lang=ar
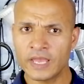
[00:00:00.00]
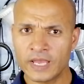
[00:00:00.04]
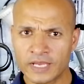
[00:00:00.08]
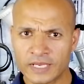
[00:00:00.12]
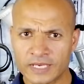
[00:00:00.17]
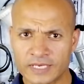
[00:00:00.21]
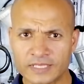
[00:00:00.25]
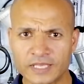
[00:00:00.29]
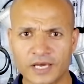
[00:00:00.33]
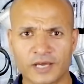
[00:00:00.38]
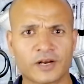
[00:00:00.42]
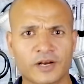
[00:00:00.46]

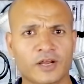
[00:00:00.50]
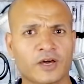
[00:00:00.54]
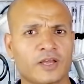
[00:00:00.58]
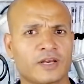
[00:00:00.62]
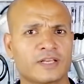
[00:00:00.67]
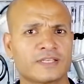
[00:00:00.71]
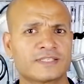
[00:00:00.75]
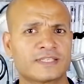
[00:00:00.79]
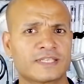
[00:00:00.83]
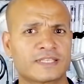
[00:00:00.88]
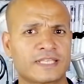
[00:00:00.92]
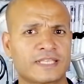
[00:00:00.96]
كده انا
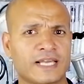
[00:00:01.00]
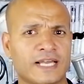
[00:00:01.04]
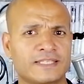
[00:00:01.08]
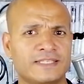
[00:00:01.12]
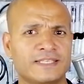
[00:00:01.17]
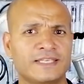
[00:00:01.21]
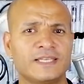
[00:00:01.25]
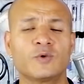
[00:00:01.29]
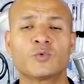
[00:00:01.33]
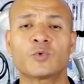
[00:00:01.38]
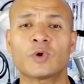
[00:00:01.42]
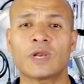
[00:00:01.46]
خلصت
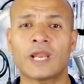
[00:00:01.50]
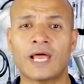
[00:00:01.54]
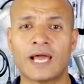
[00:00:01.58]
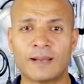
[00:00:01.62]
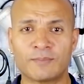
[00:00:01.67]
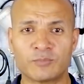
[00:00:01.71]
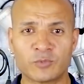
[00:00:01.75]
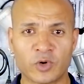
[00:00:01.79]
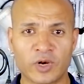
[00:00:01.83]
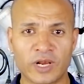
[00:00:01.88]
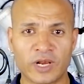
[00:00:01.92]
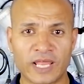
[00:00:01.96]
التعديل
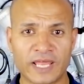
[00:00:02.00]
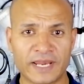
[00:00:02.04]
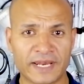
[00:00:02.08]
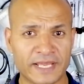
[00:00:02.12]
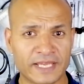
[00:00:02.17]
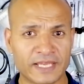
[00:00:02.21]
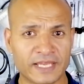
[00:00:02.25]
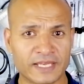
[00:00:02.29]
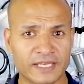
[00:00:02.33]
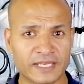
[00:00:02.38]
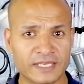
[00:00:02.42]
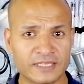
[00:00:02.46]
والحمد لله
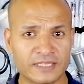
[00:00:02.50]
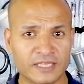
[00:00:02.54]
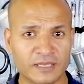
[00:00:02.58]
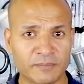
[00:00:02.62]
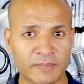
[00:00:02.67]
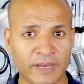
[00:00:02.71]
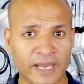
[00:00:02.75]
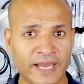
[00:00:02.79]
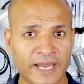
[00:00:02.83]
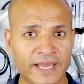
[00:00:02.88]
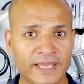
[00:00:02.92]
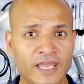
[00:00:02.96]
ناجح جدا
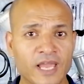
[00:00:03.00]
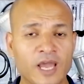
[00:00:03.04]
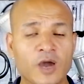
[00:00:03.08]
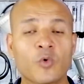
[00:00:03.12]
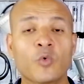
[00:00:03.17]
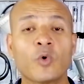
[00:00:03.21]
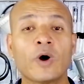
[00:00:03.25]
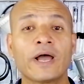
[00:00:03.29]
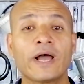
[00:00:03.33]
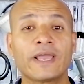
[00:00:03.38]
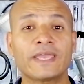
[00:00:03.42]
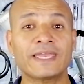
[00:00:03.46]
معايا
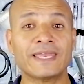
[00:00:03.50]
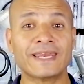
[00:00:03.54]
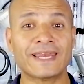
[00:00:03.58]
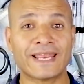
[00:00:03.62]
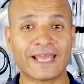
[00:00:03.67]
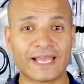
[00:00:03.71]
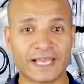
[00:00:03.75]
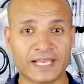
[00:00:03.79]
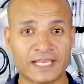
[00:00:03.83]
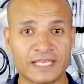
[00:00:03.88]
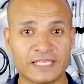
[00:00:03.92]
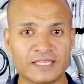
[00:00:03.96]

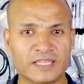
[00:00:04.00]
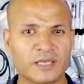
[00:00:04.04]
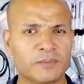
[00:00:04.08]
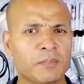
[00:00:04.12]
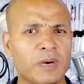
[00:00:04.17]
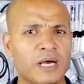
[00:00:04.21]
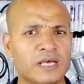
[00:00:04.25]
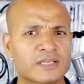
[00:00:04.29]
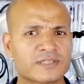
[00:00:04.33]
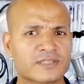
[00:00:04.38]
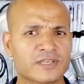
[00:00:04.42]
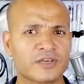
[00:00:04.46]
وهينجح جدا
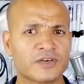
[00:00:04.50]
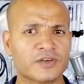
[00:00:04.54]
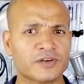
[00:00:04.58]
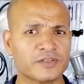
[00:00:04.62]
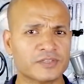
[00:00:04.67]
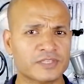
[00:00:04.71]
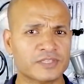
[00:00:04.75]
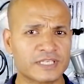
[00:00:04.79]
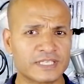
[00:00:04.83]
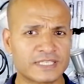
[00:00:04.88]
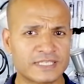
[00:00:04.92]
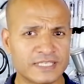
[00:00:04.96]
مع
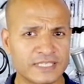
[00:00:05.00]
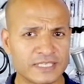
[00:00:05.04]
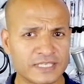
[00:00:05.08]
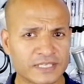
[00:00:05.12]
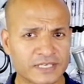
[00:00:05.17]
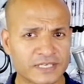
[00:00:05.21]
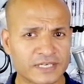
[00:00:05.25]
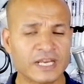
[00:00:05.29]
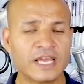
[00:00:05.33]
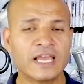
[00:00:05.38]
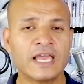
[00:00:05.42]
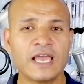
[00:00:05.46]
سيارات
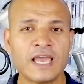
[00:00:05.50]
كتير